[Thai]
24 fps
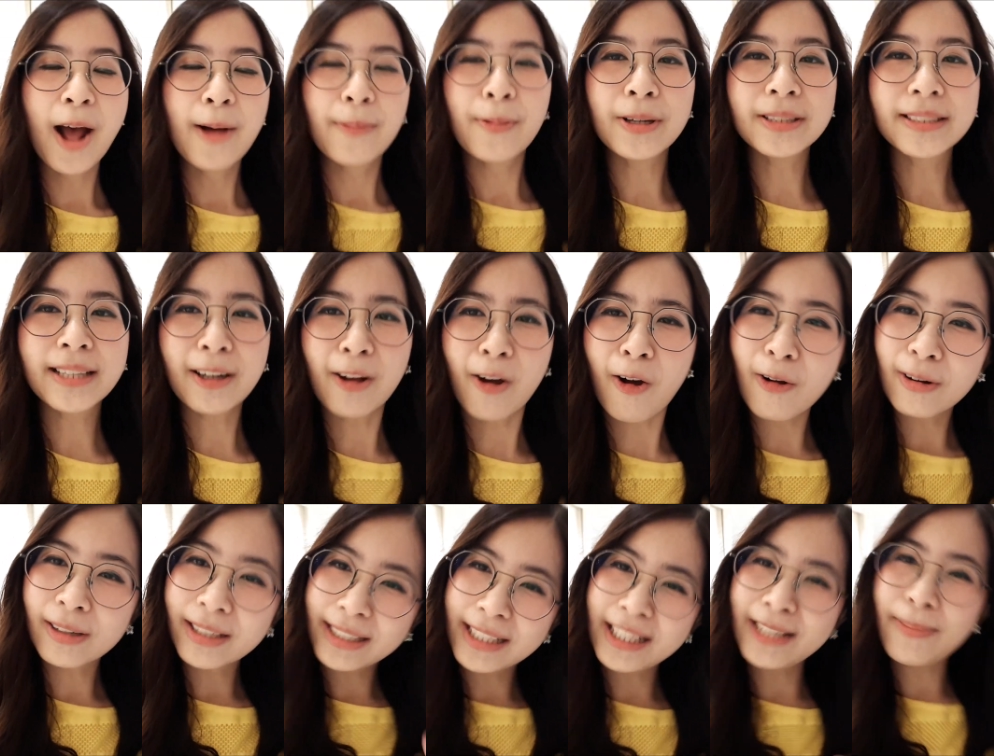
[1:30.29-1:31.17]
เพราะฉะนั้นข
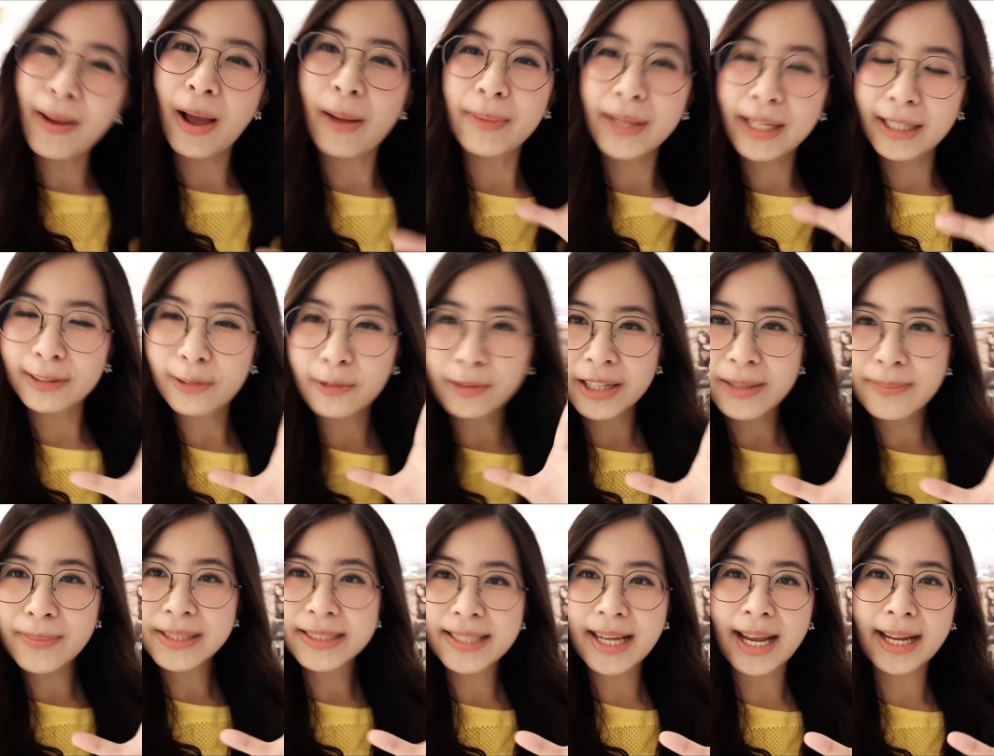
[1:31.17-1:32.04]
องดีๆแบบนี้ก็ต้อง
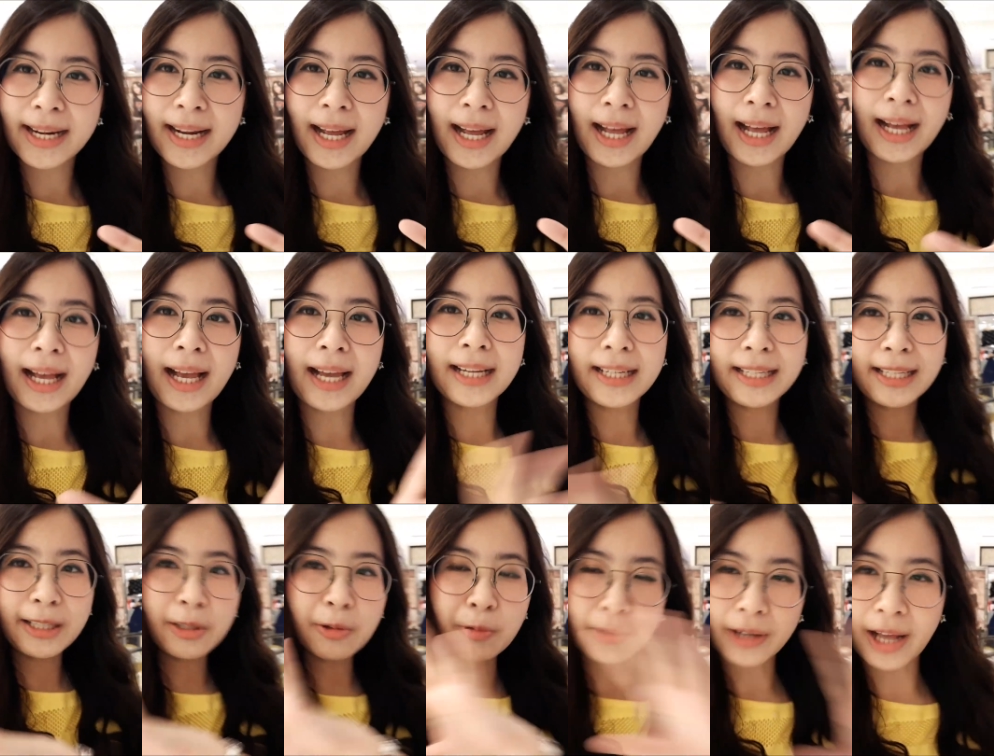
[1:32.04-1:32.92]
รีบมาแชร์นะคะใคร
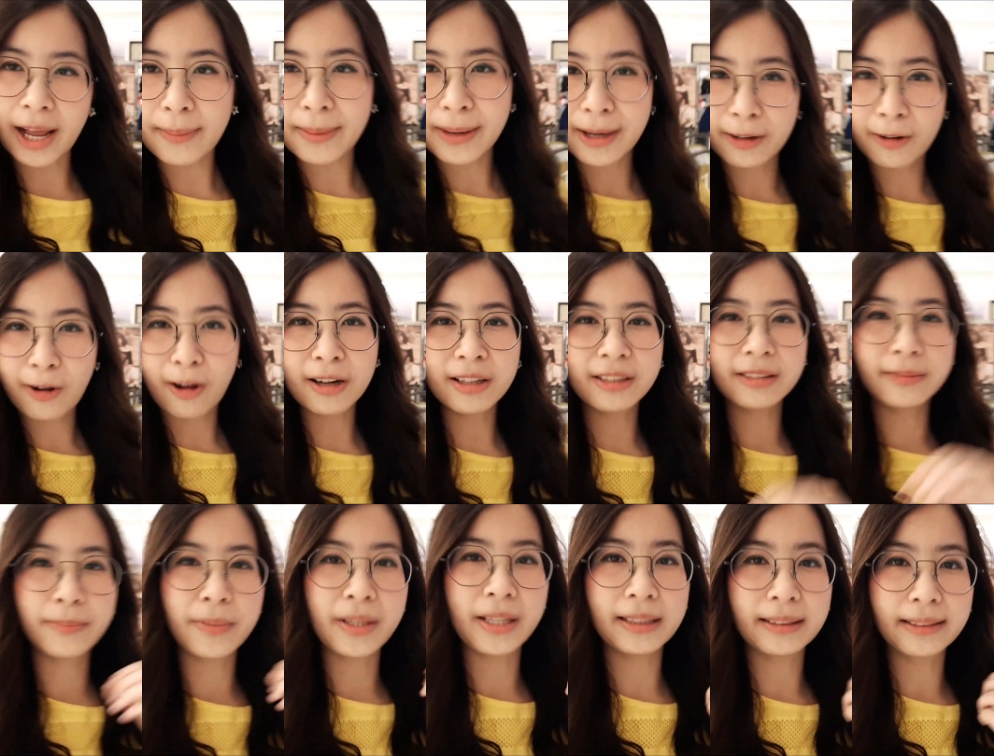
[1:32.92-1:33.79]
ที่อยู่ใกล้พารากอนหรื
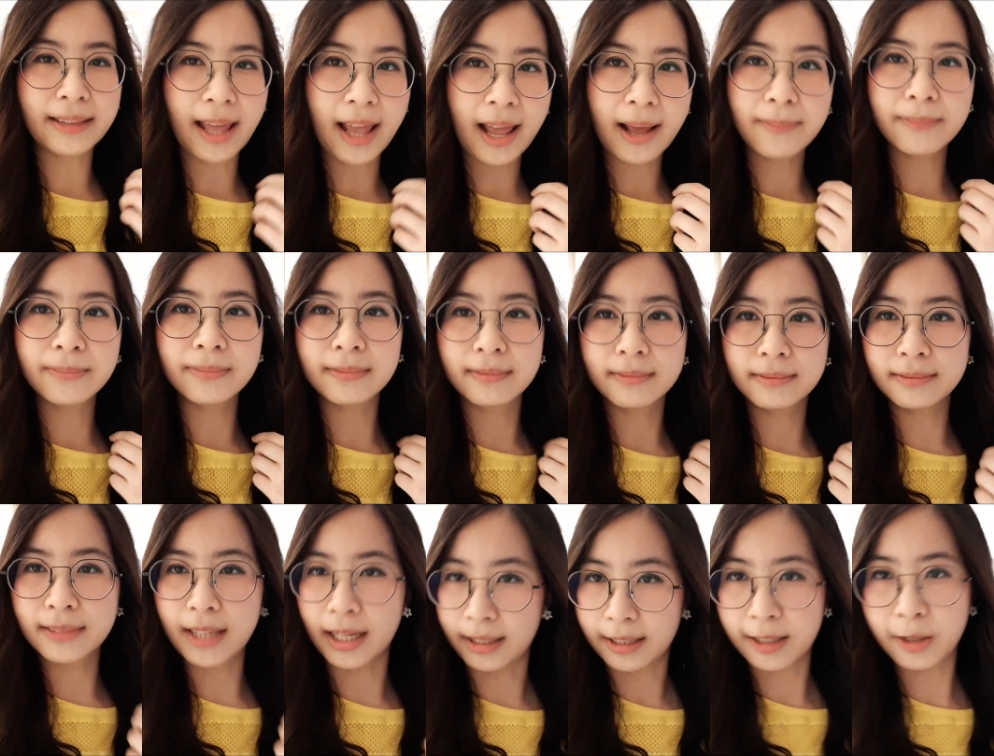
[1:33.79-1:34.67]
อมีแต้ม
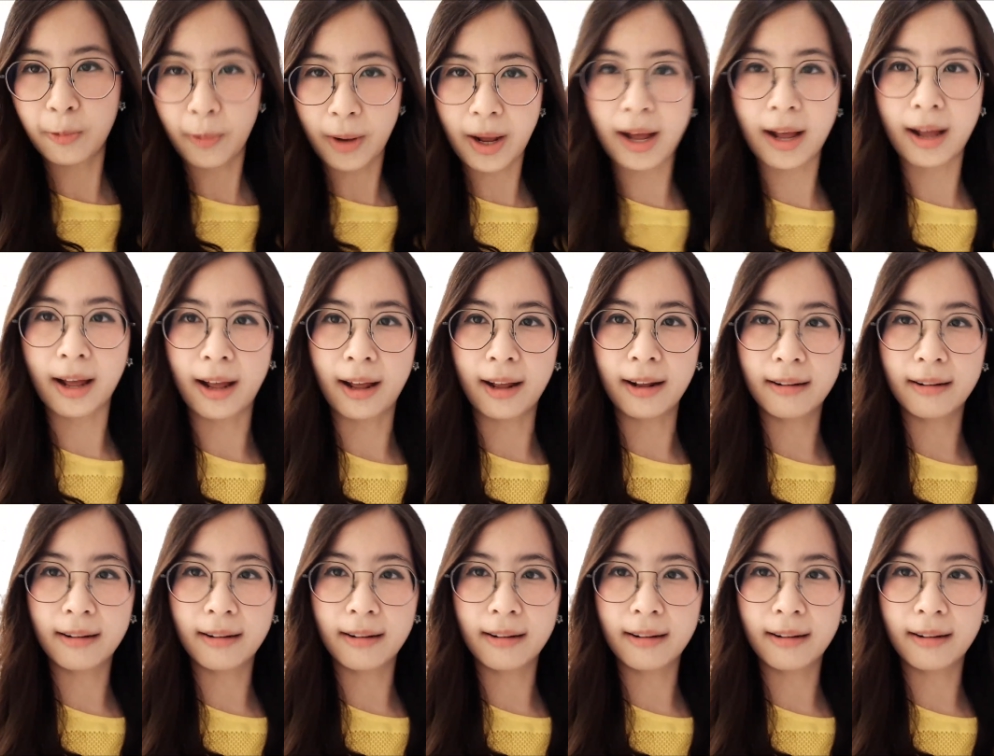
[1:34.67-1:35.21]
อย่างที่ว่า